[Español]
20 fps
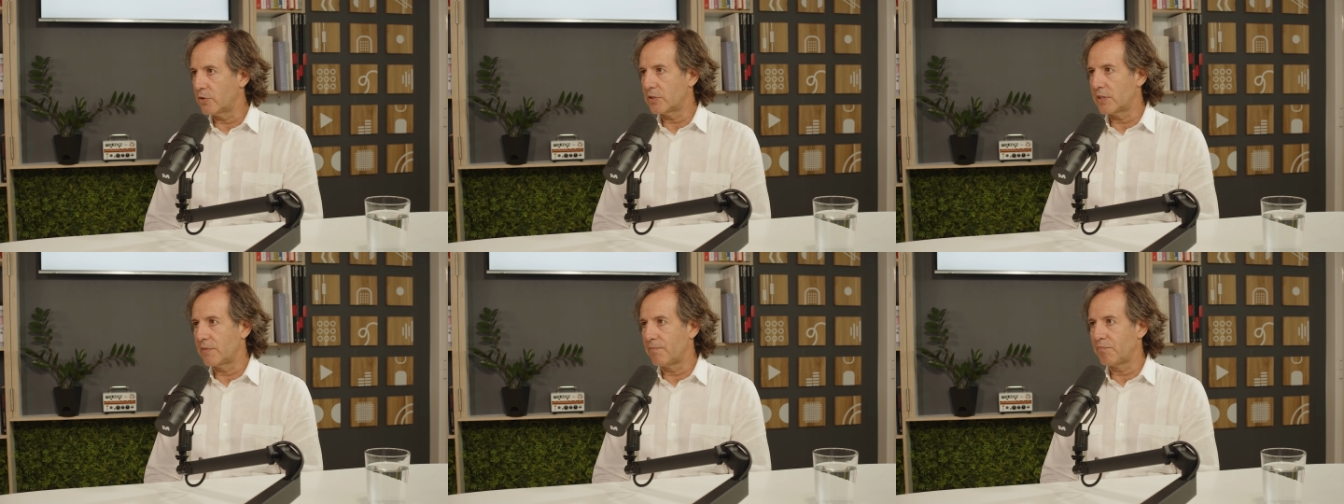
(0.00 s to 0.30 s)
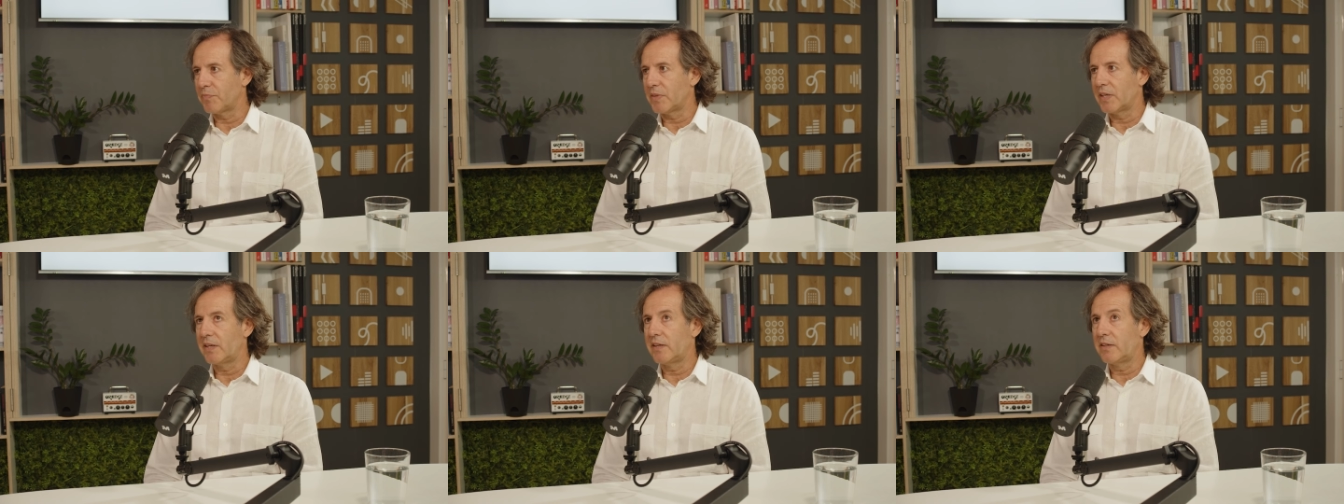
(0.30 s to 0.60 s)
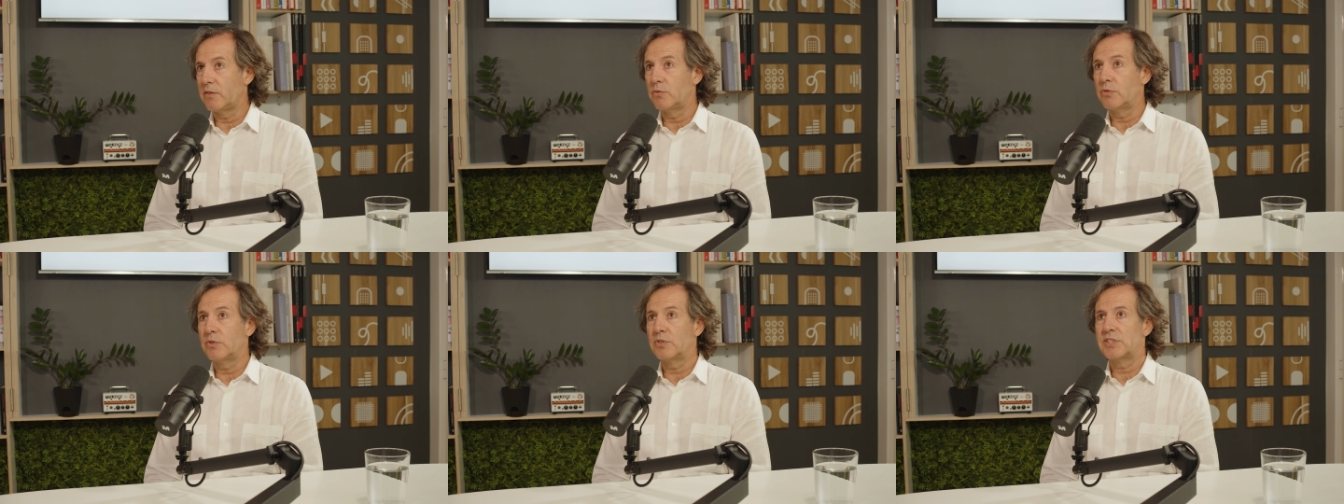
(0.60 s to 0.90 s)
O sea,
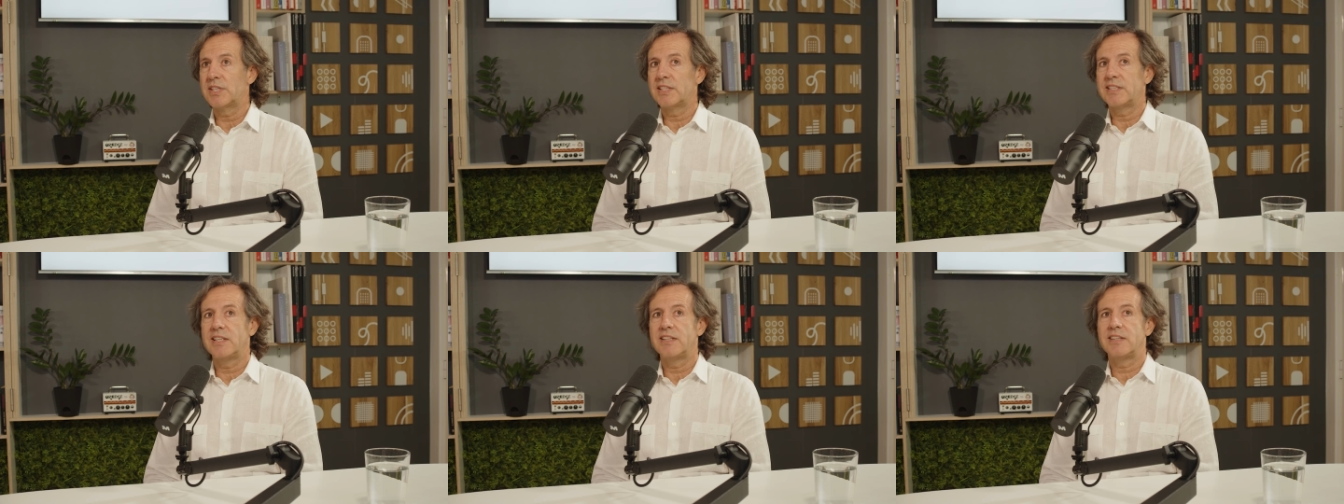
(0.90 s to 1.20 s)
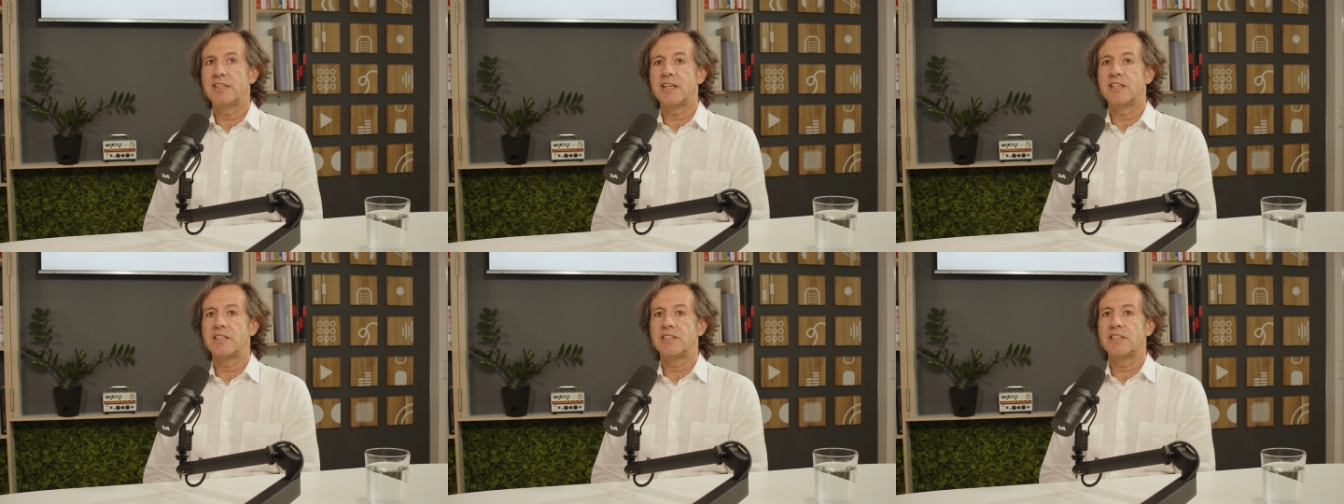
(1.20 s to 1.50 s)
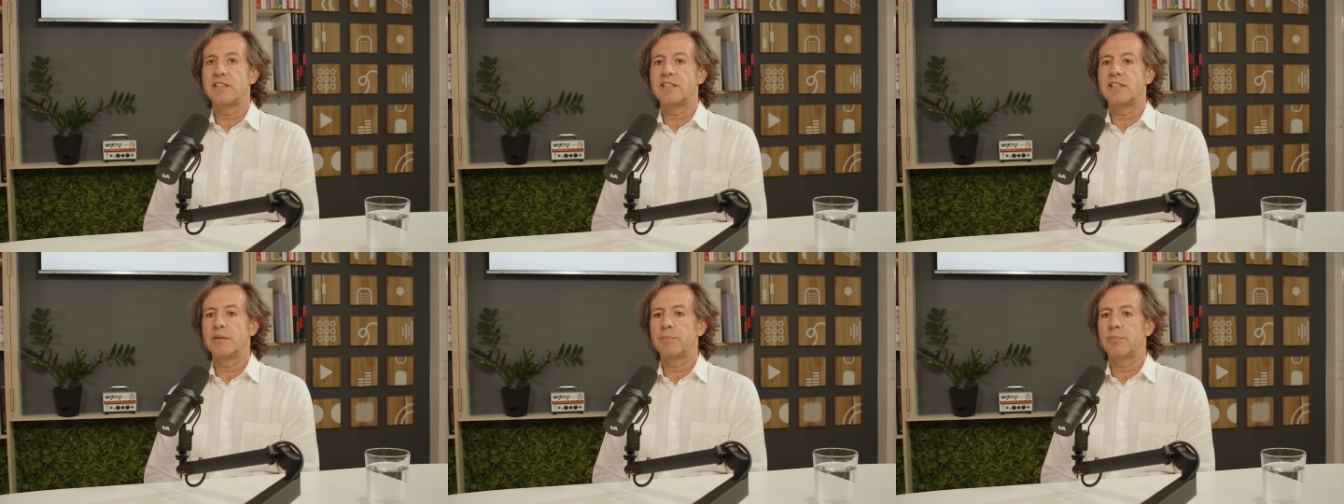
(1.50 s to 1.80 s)
tienen un
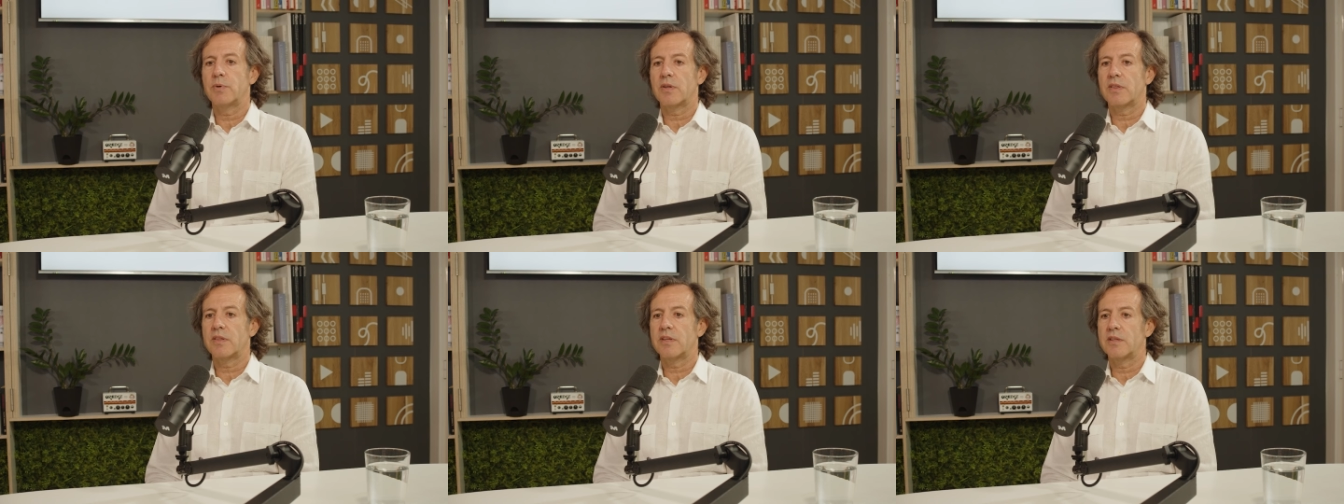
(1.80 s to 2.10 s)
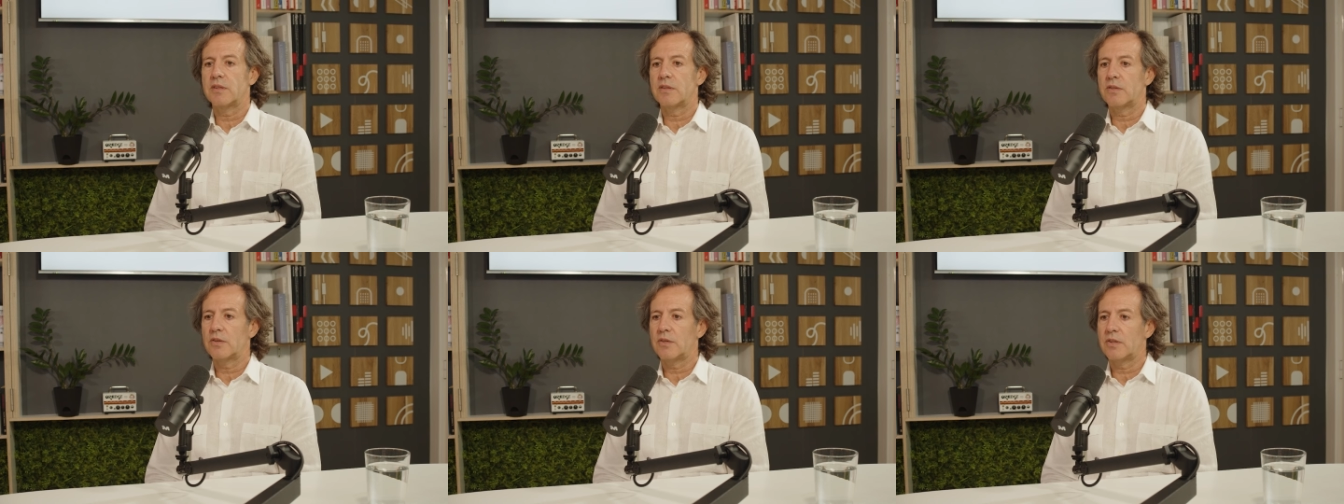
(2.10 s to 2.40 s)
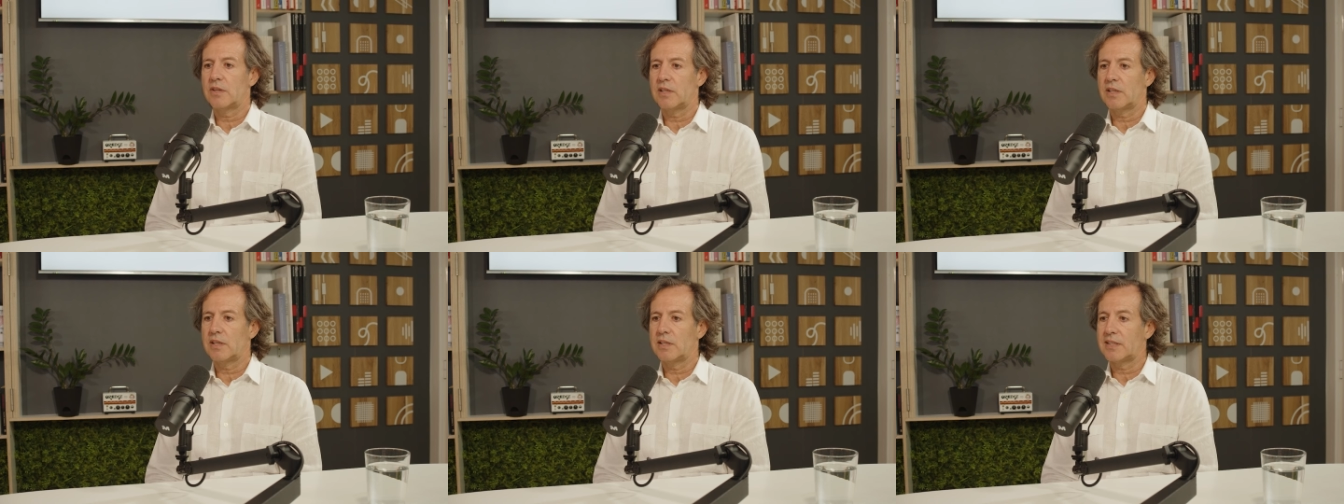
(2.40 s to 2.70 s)

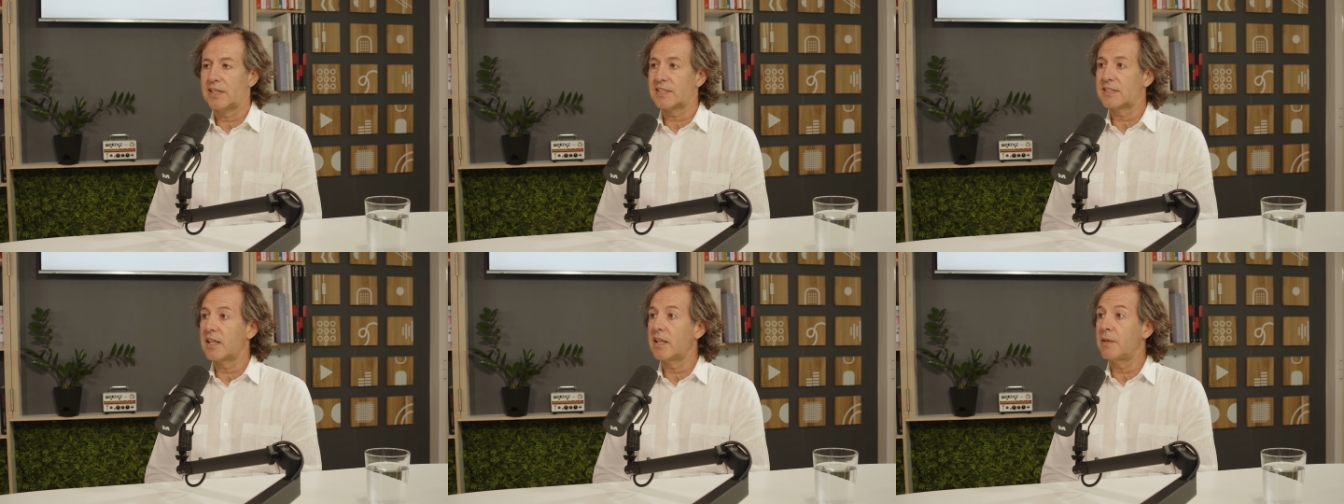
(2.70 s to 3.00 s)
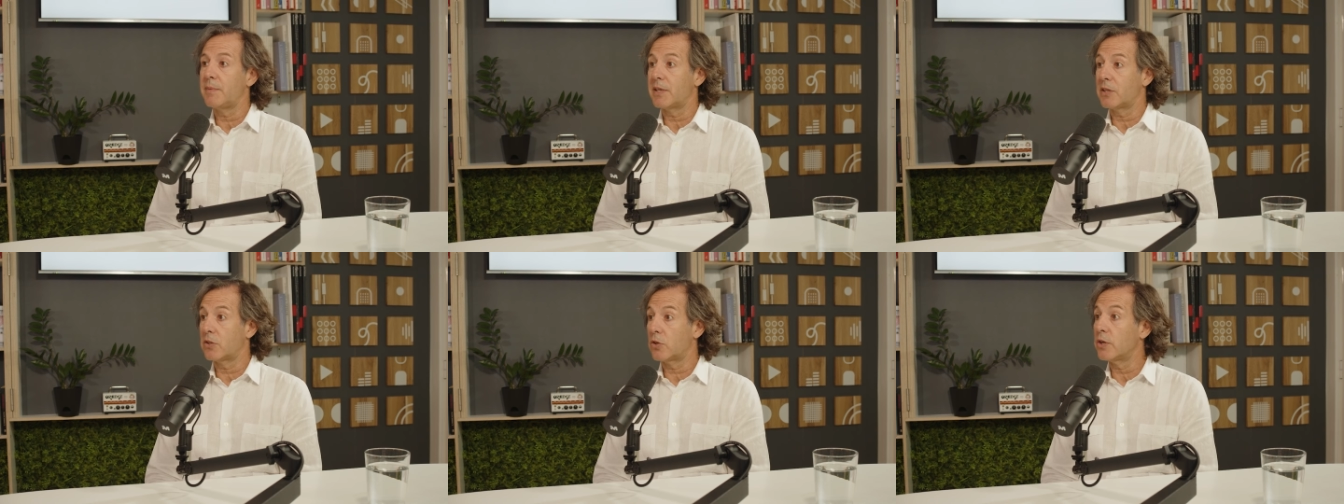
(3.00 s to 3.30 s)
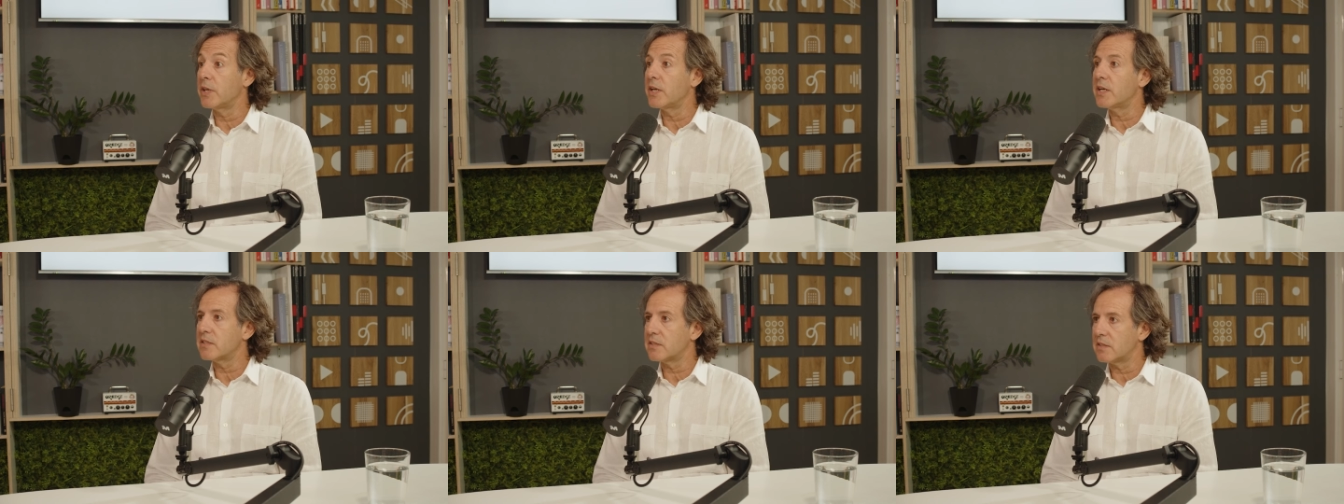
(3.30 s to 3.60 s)
77% de tasa de
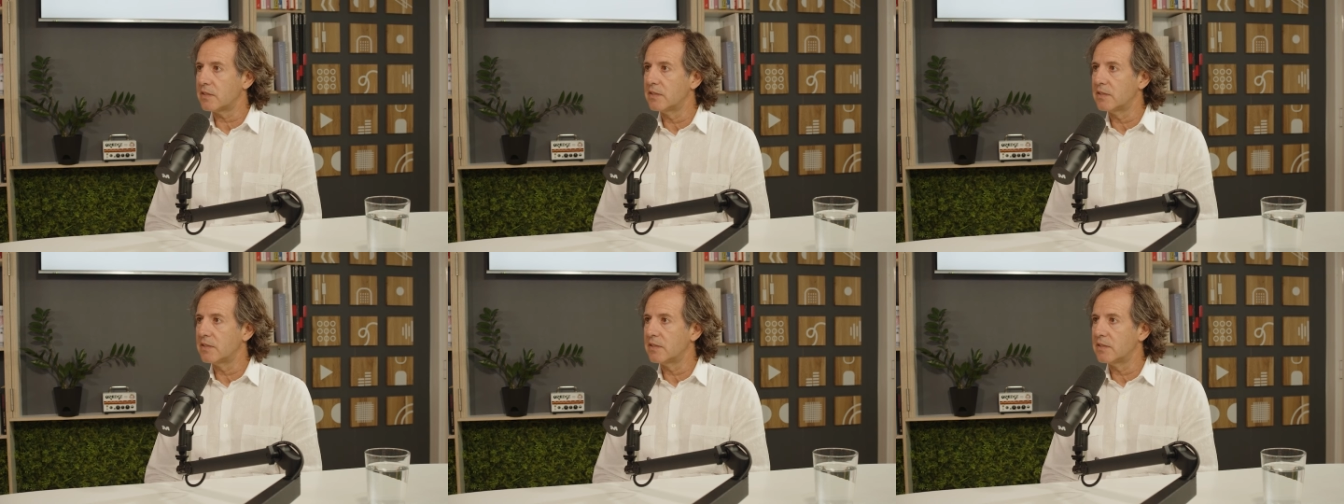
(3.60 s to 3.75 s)
victorias